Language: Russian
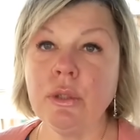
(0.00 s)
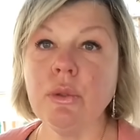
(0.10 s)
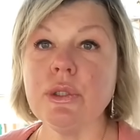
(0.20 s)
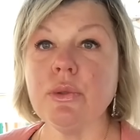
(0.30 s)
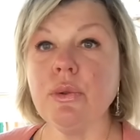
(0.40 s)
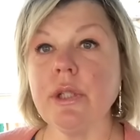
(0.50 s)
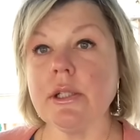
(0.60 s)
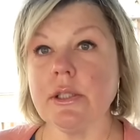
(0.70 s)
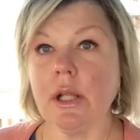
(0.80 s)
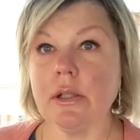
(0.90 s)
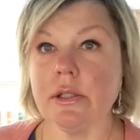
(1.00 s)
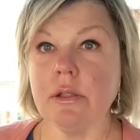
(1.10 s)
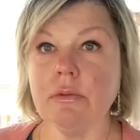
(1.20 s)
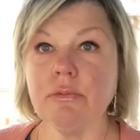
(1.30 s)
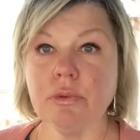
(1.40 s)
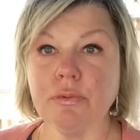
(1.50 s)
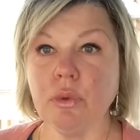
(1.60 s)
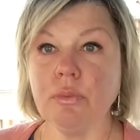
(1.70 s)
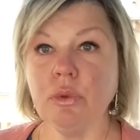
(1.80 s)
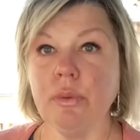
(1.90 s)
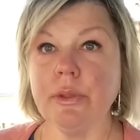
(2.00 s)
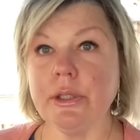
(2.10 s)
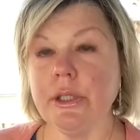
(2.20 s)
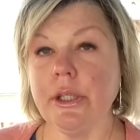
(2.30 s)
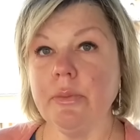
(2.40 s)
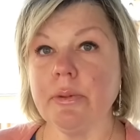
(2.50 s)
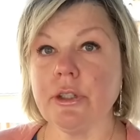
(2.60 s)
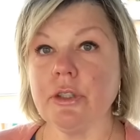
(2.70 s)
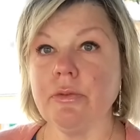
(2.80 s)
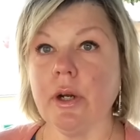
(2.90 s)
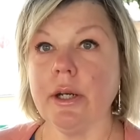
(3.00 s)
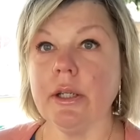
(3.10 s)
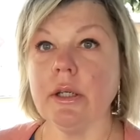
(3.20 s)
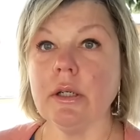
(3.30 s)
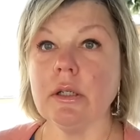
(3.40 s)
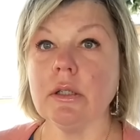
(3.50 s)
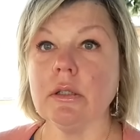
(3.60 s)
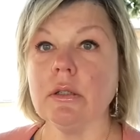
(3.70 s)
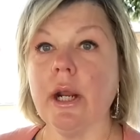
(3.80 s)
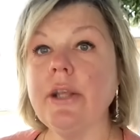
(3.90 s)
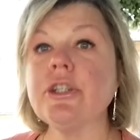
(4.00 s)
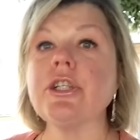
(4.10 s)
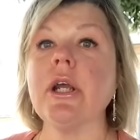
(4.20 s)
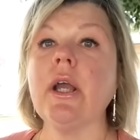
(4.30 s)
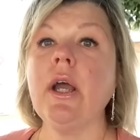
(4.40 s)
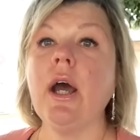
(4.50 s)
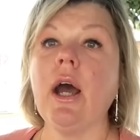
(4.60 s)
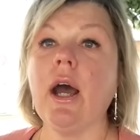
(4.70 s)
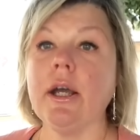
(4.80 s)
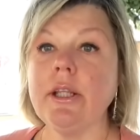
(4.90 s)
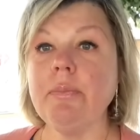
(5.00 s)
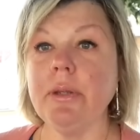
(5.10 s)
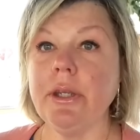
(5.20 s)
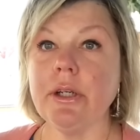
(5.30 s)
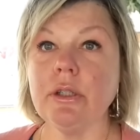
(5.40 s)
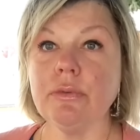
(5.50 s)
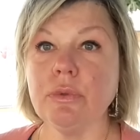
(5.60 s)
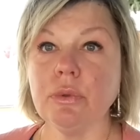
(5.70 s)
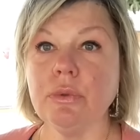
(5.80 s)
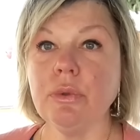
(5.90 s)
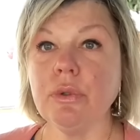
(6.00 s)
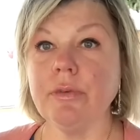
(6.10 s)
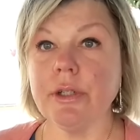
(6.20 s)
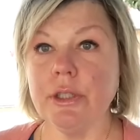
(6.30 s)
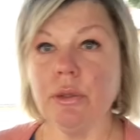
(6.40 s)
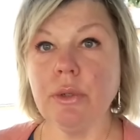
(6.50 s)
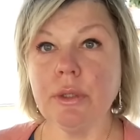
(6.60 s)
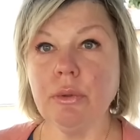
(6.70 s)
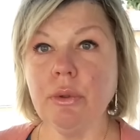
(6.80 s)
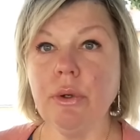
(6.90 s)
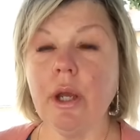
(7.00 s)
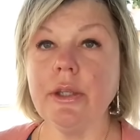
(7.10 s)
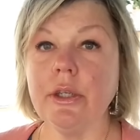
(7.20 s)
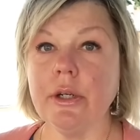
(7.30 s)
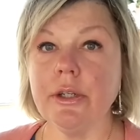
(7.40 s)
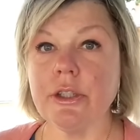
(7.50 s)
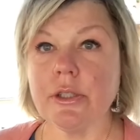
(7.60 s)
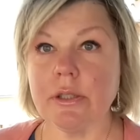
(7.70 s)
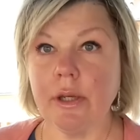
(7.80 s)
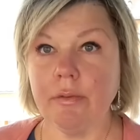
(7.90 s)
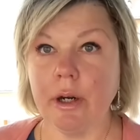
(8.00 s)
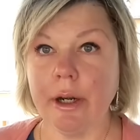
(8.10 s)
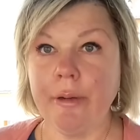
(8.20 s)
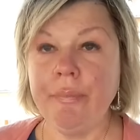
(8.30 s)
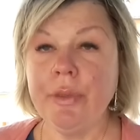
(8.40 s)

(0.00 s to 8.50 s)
То есть он остался вот в том доме, где они проживали э, раньше, а она переехала в другую квартиру, которую они раньше сдавали.